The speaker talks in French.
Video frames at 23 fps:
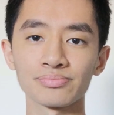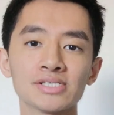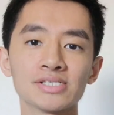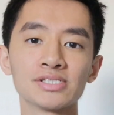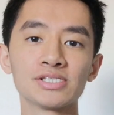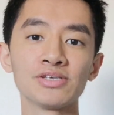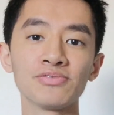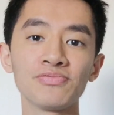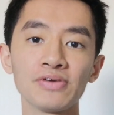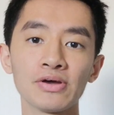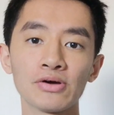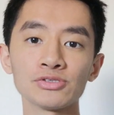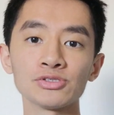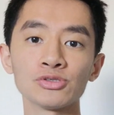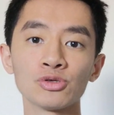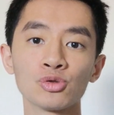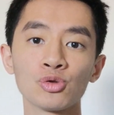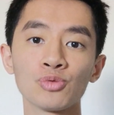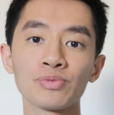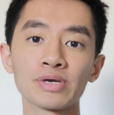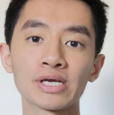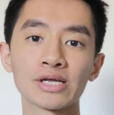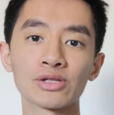Cette différence
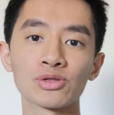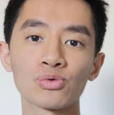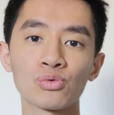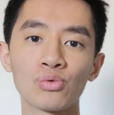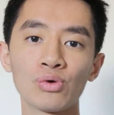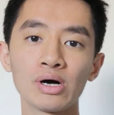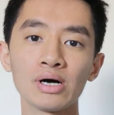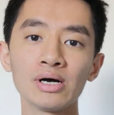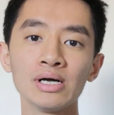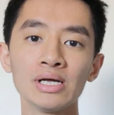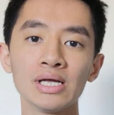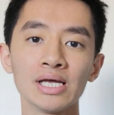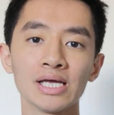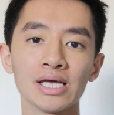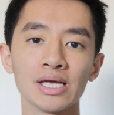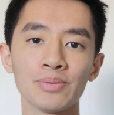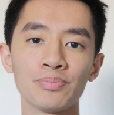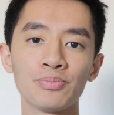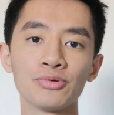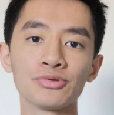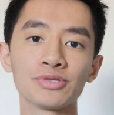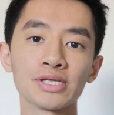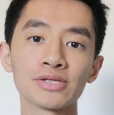en oméga 3
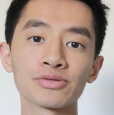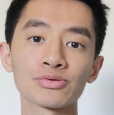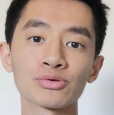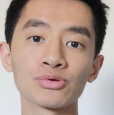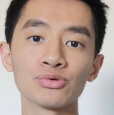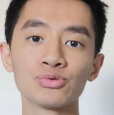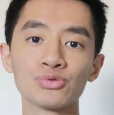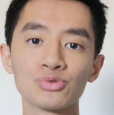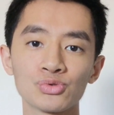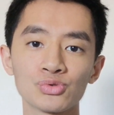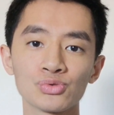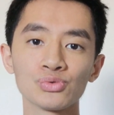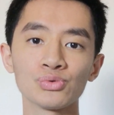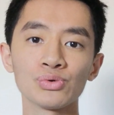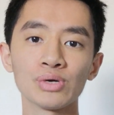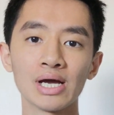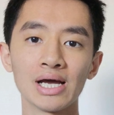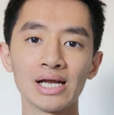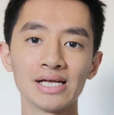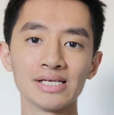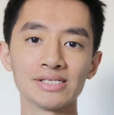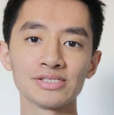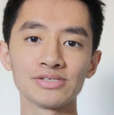est peut-être due
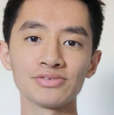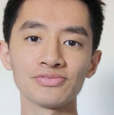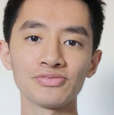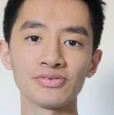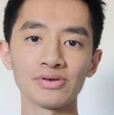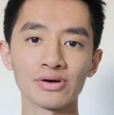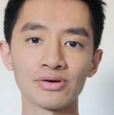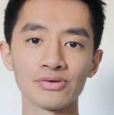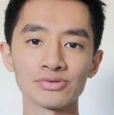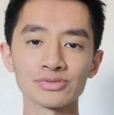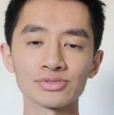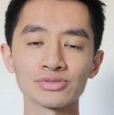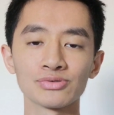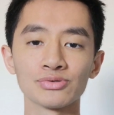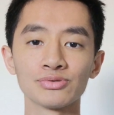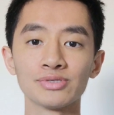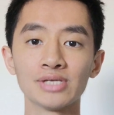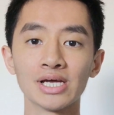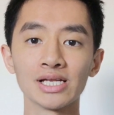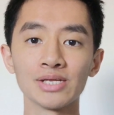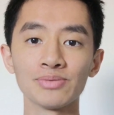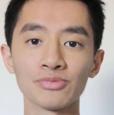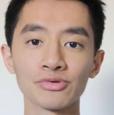à la différence
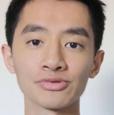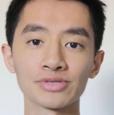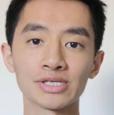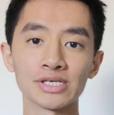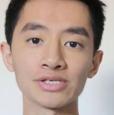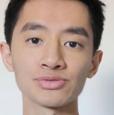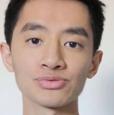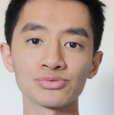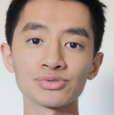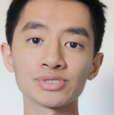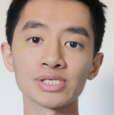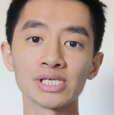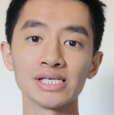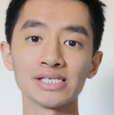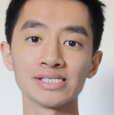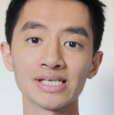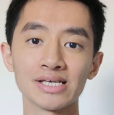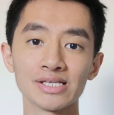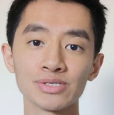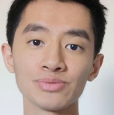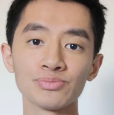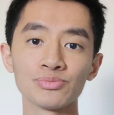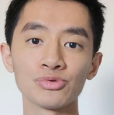d'alimentation chez
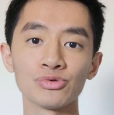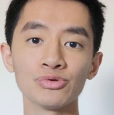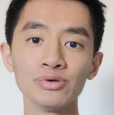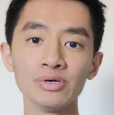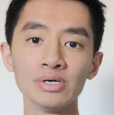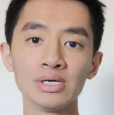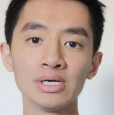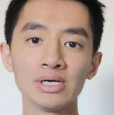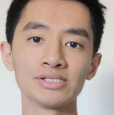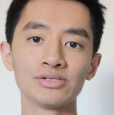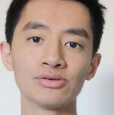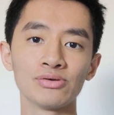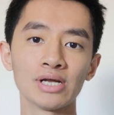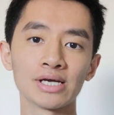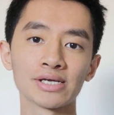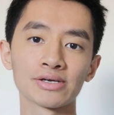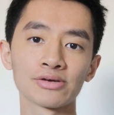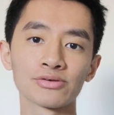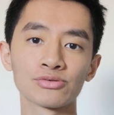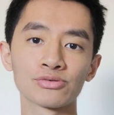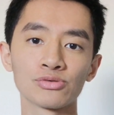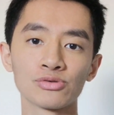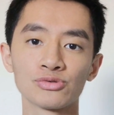les animaux qui dans
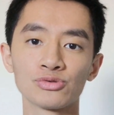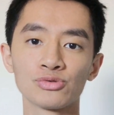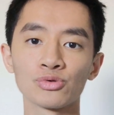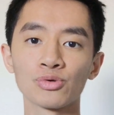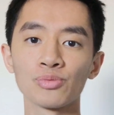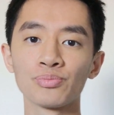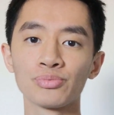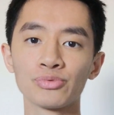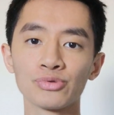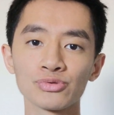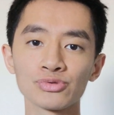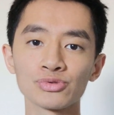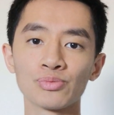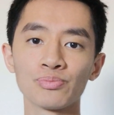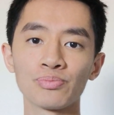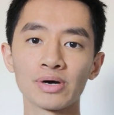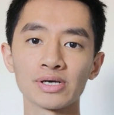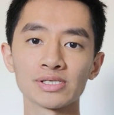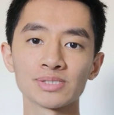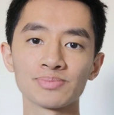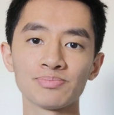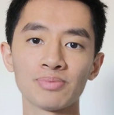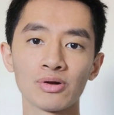l'agriculture bio sont
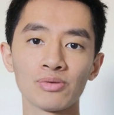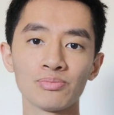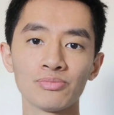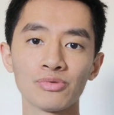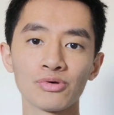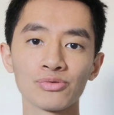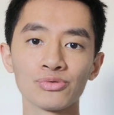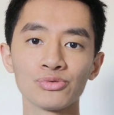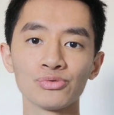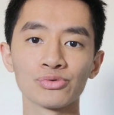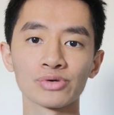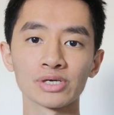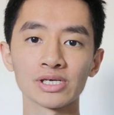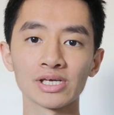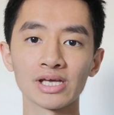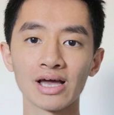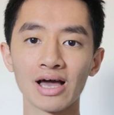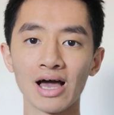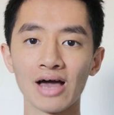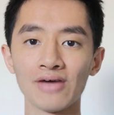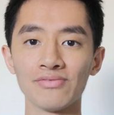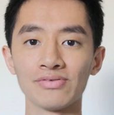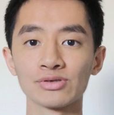principalement
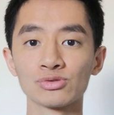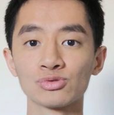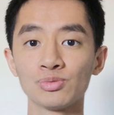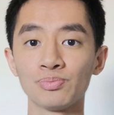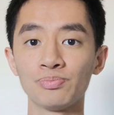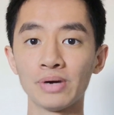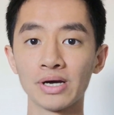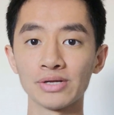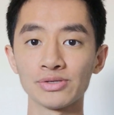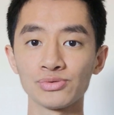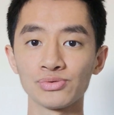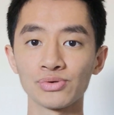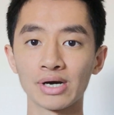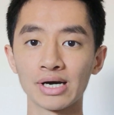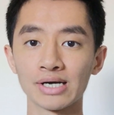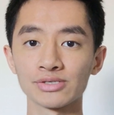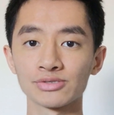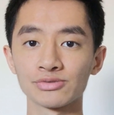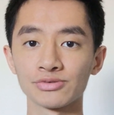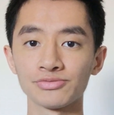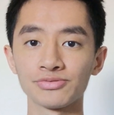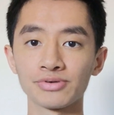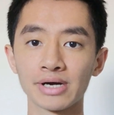nourris avec du
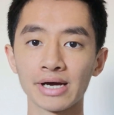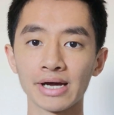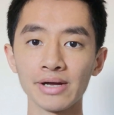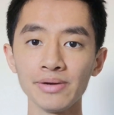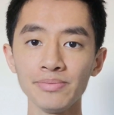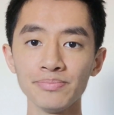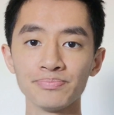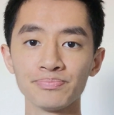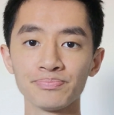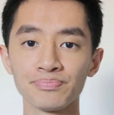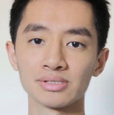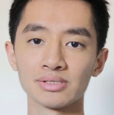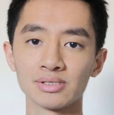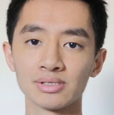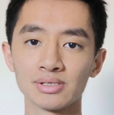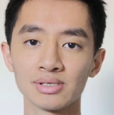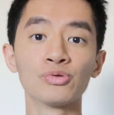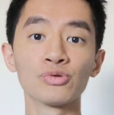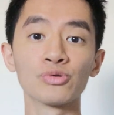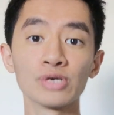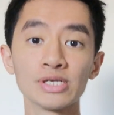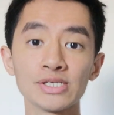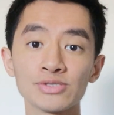pâturage frais.
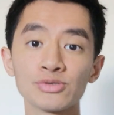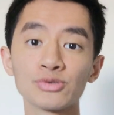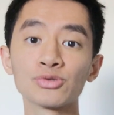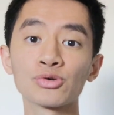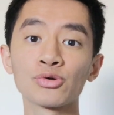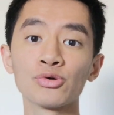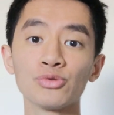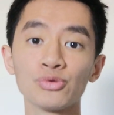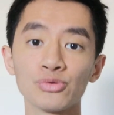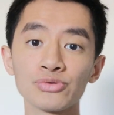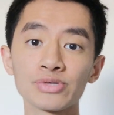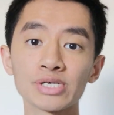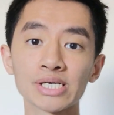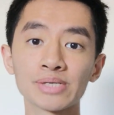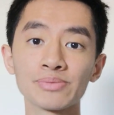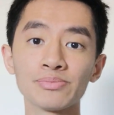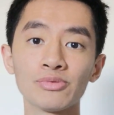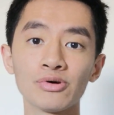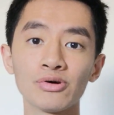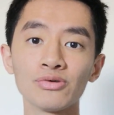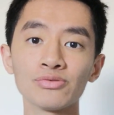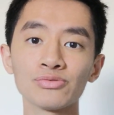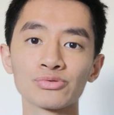Pour les autres
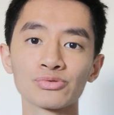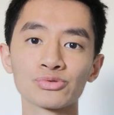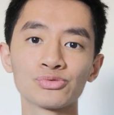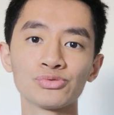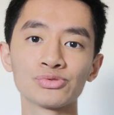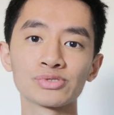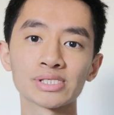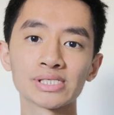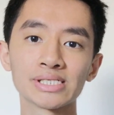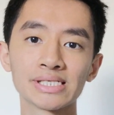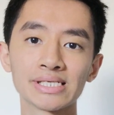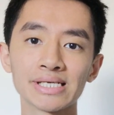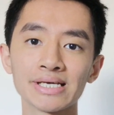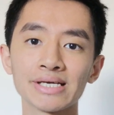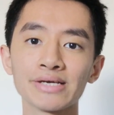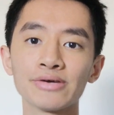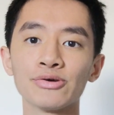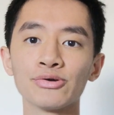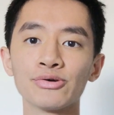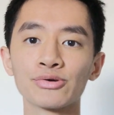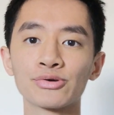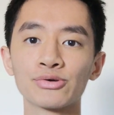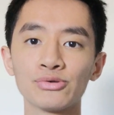nutriments, donc tout ce qui
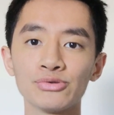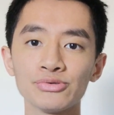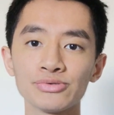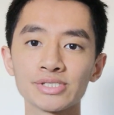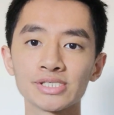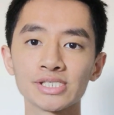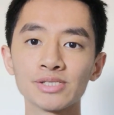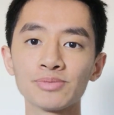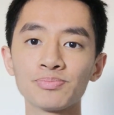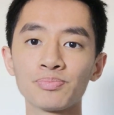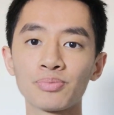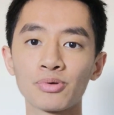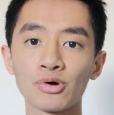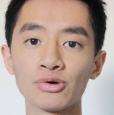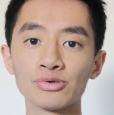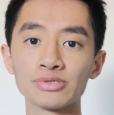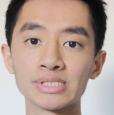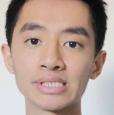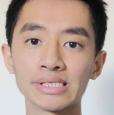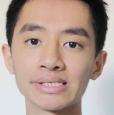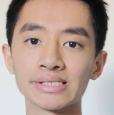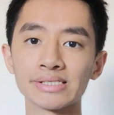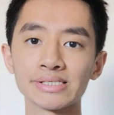est euh, glucides,
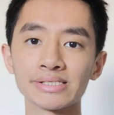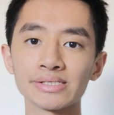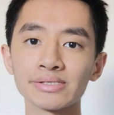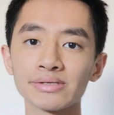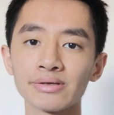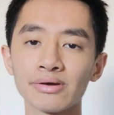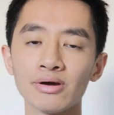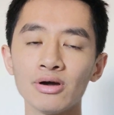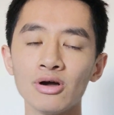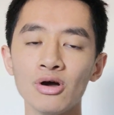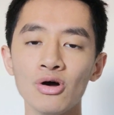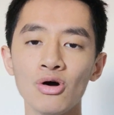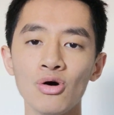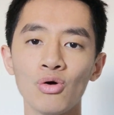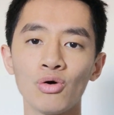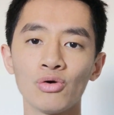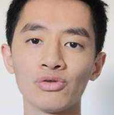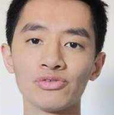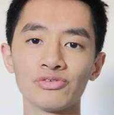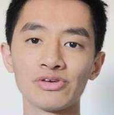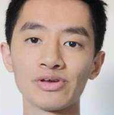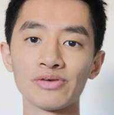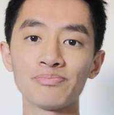protéines,
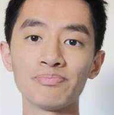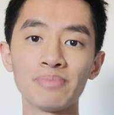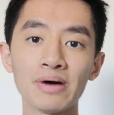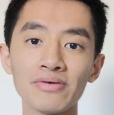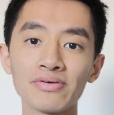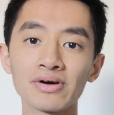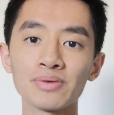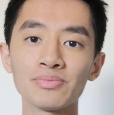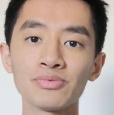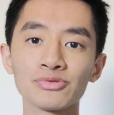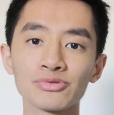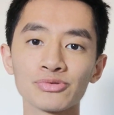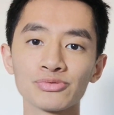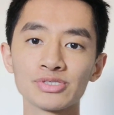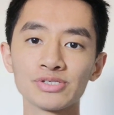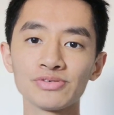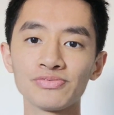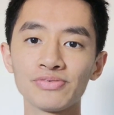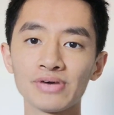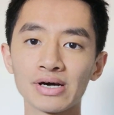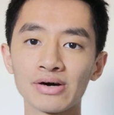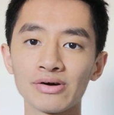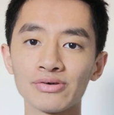on n'avait pas vraiment de
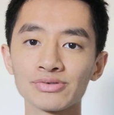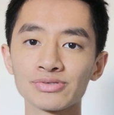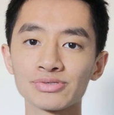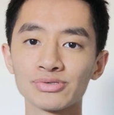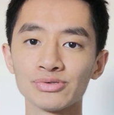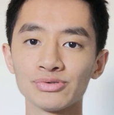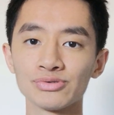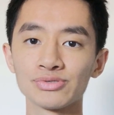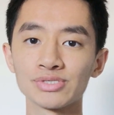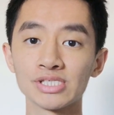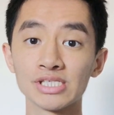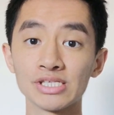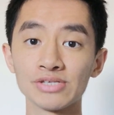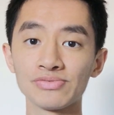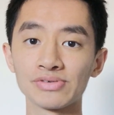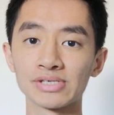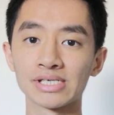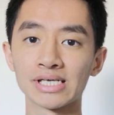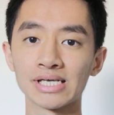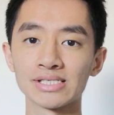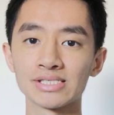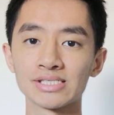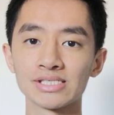différence euh,
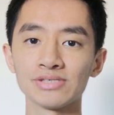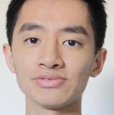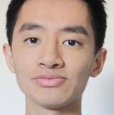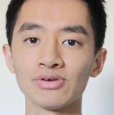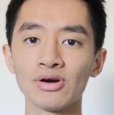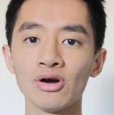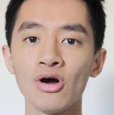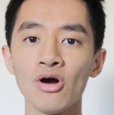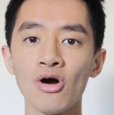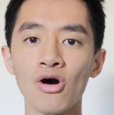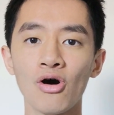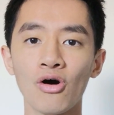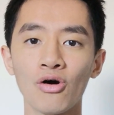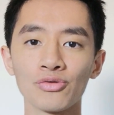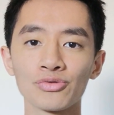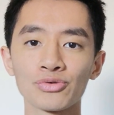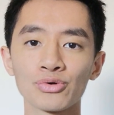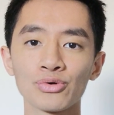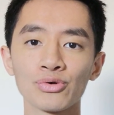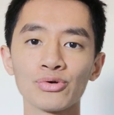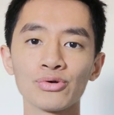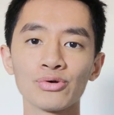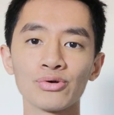significative
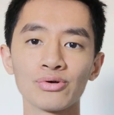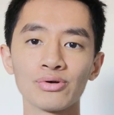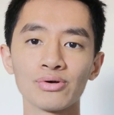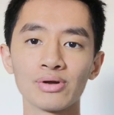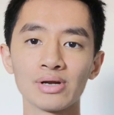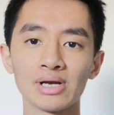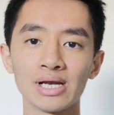entre